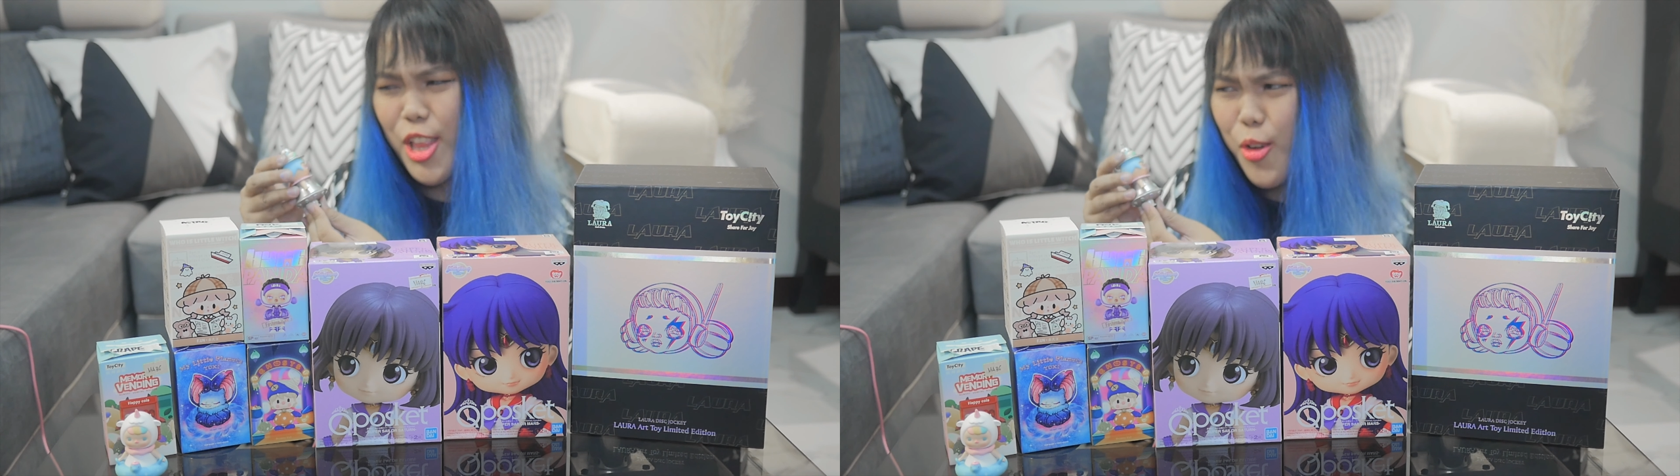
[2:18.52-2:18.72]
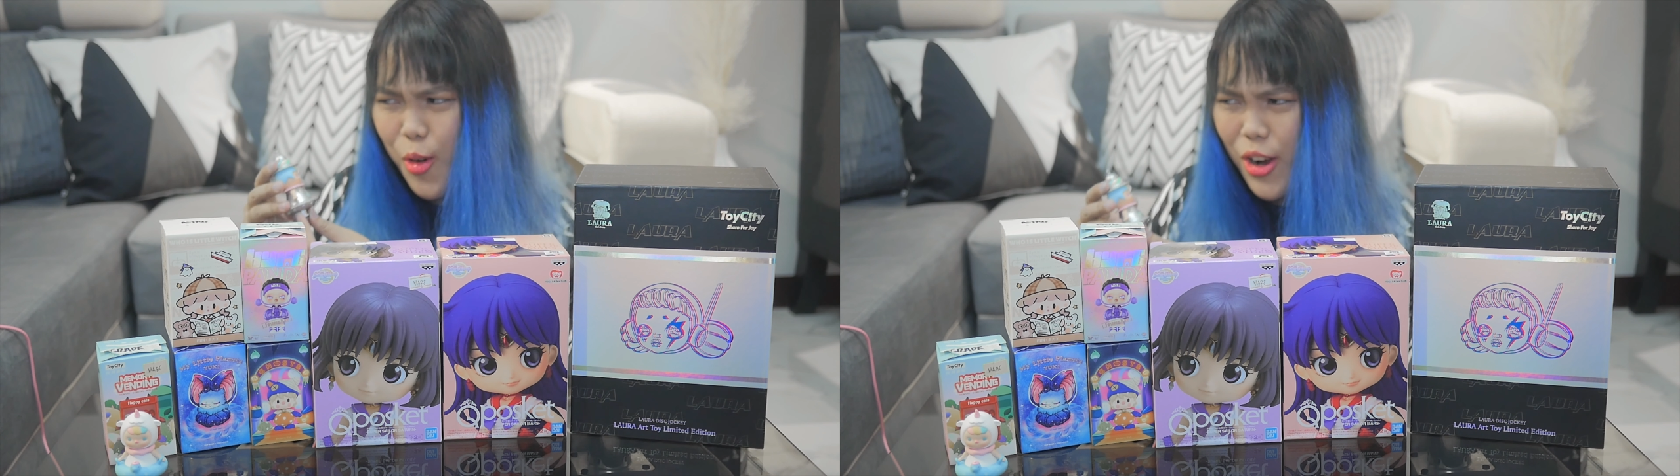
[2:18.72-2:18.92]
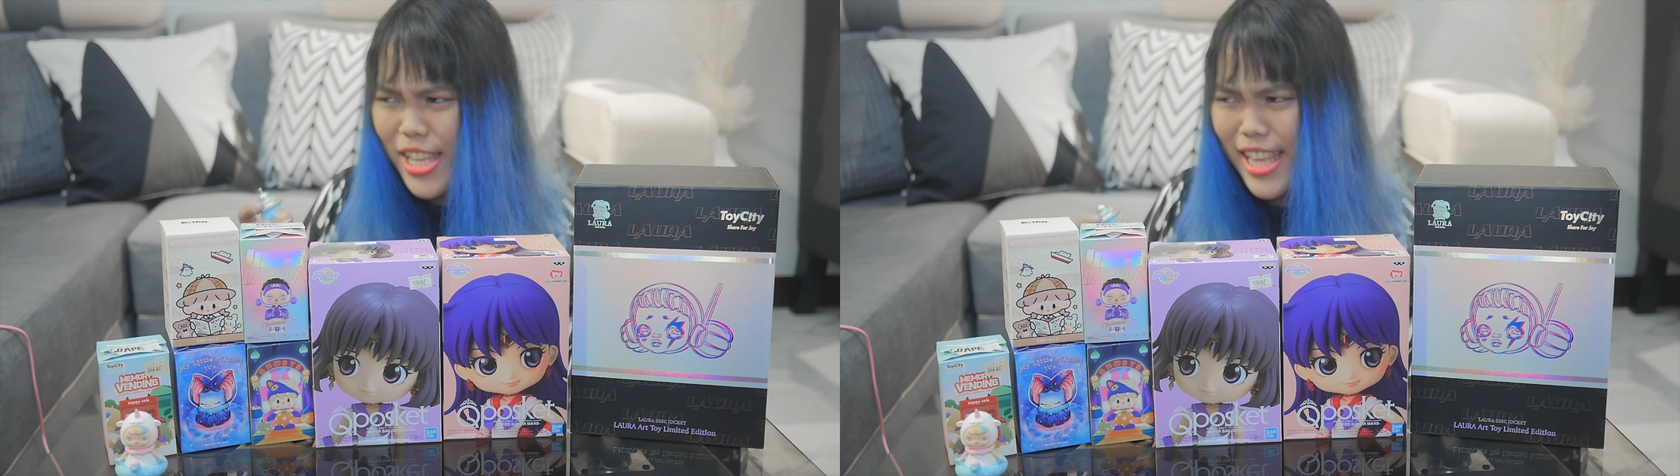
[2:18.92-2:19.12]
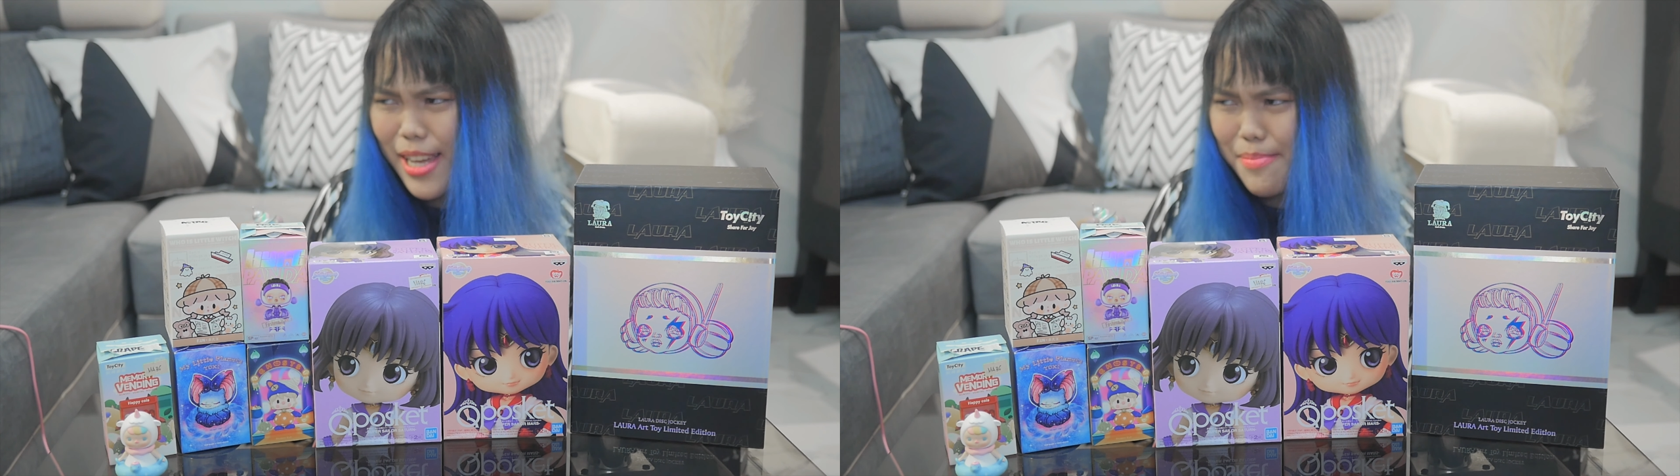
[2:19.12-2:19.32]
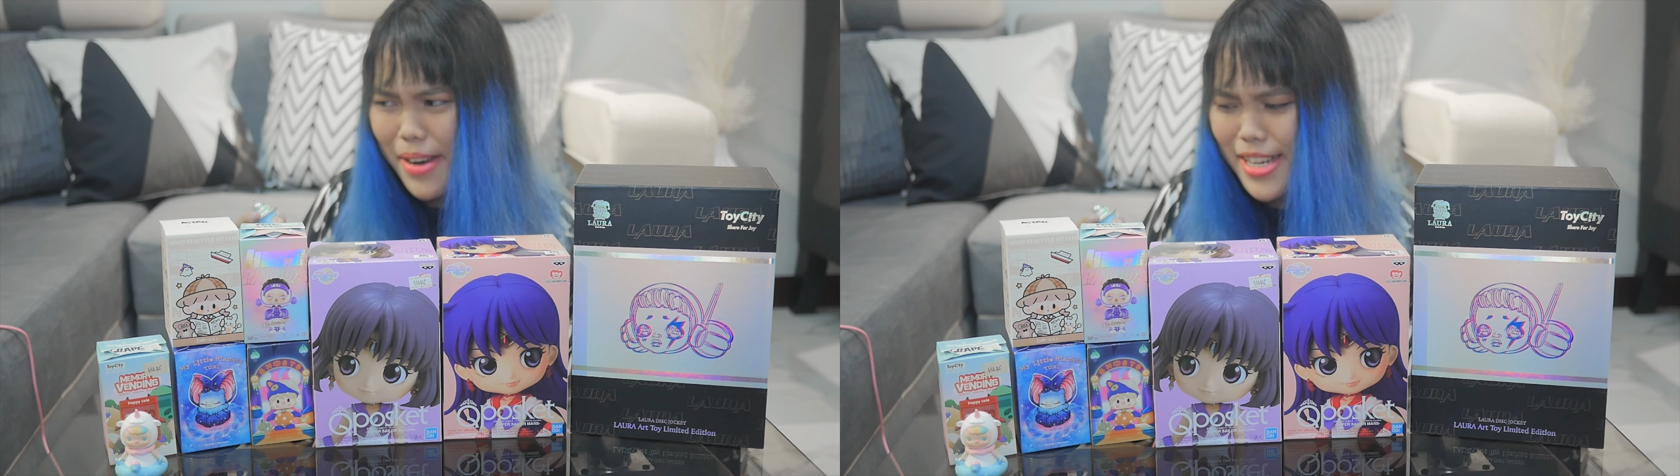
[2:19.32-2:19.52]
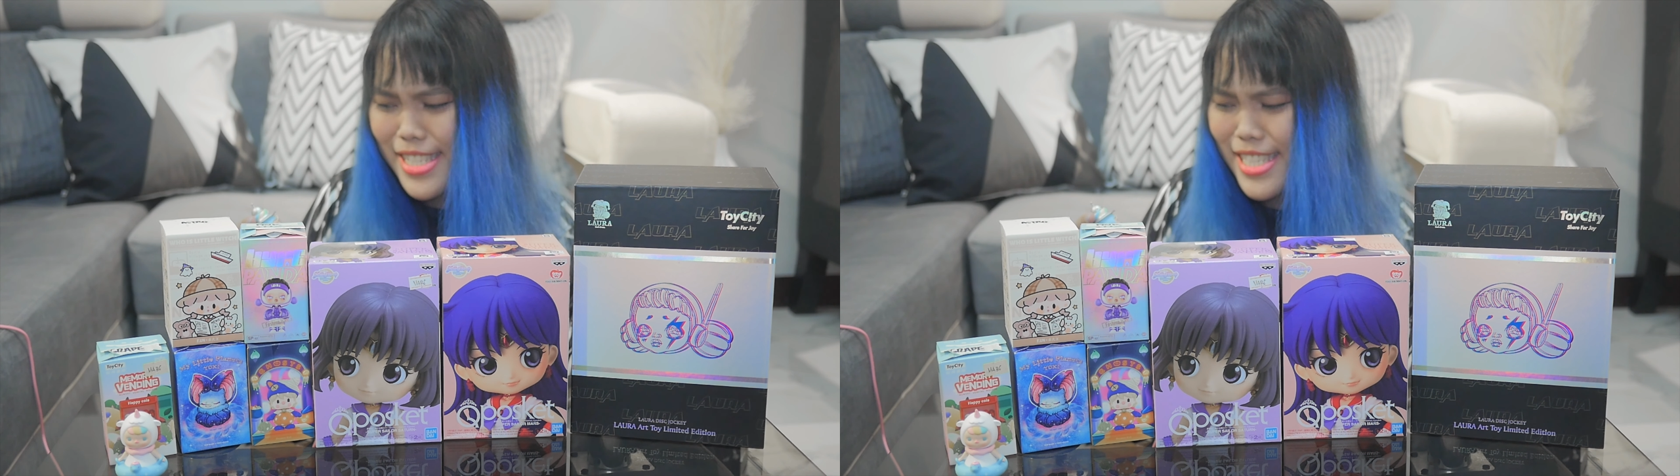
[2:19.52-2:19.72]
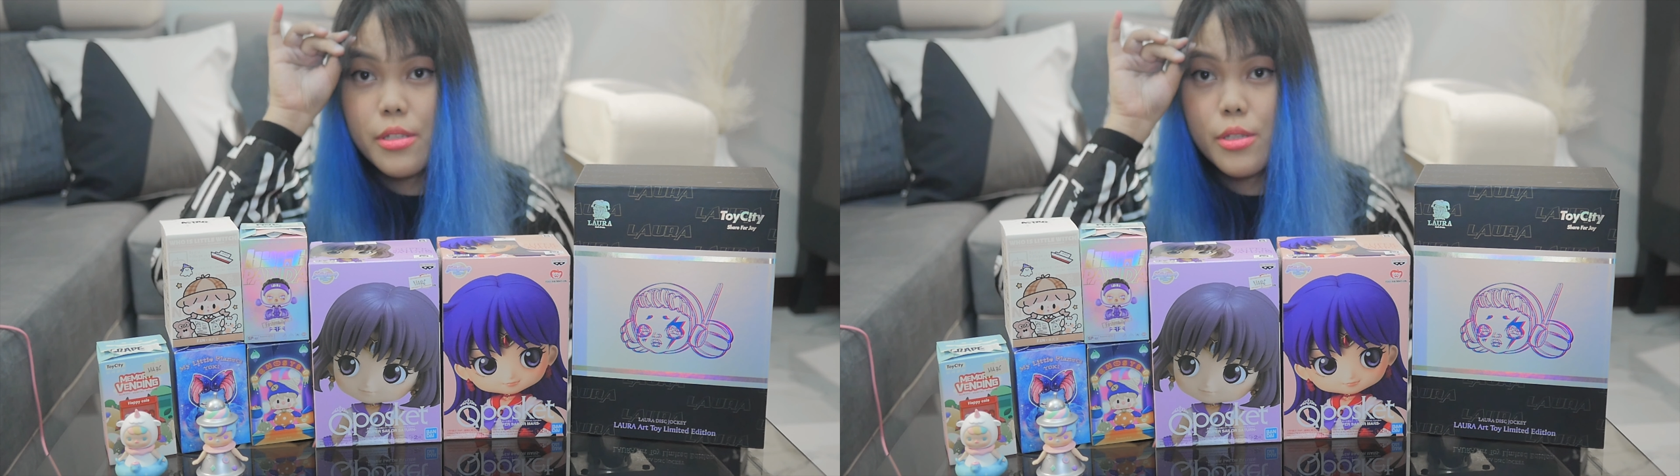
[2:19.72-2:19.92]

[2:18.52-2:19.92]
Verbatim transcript: Anong connect Mars?